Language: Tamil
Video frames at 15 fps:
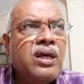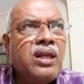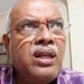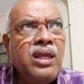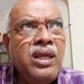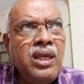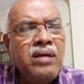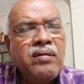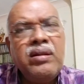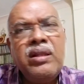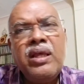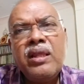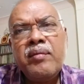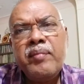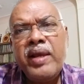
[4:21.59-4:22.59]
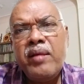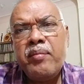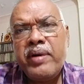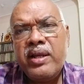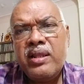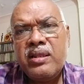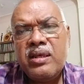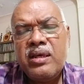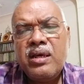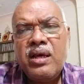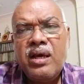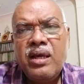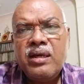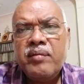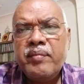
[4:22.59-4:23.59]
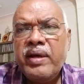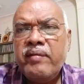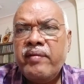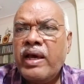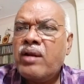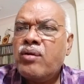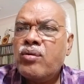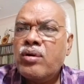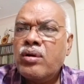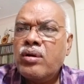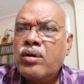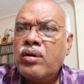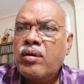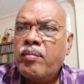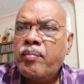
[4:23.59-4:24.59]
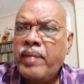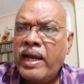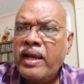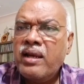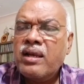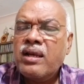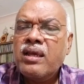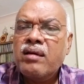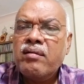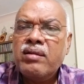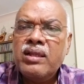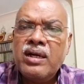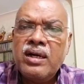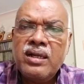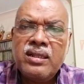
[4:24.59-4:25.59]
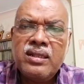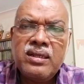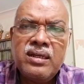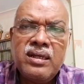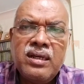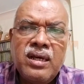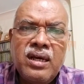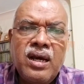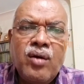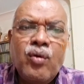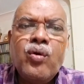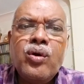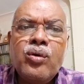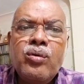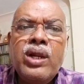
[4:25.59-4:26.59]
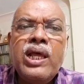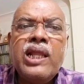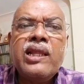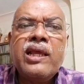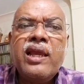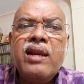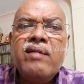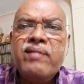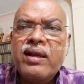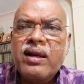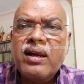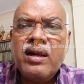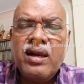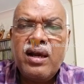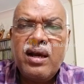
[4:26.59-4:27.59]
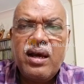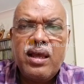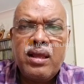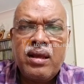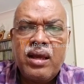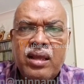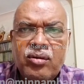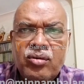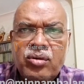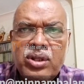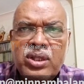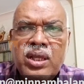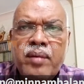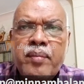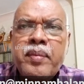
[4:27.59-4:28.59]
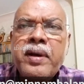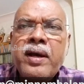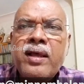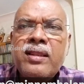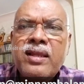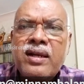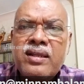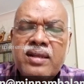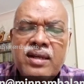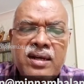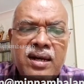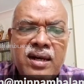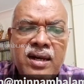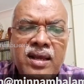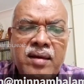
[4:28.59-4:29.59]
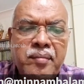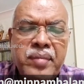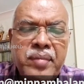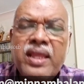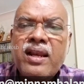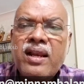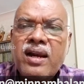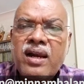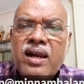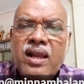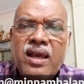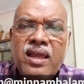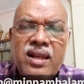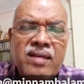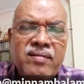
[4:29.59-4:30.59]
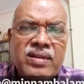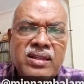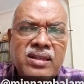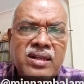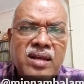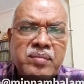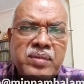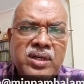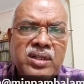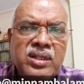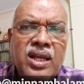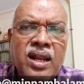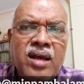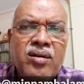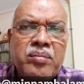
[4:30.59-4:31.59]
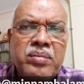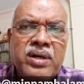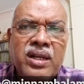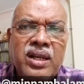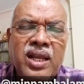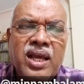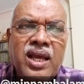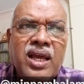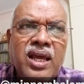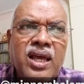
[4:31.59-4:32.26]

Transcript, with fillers: நீங்கள் வந்து அதுக்கு மேலே படித்து அதுக்கு மேலே வேறு ஒரு பாயிண்ட்டை நீங்கள் வந்து எடுத்து உங்களுக்குள்ளே அந்த கேள்விகள் அது அது குறித்த ப தேடுதல்கள் பதில்கள் அதெல்லாம் வந்து நான் மட்டும்தான் என்ன ஆகும் கேட்டிங்கன்னா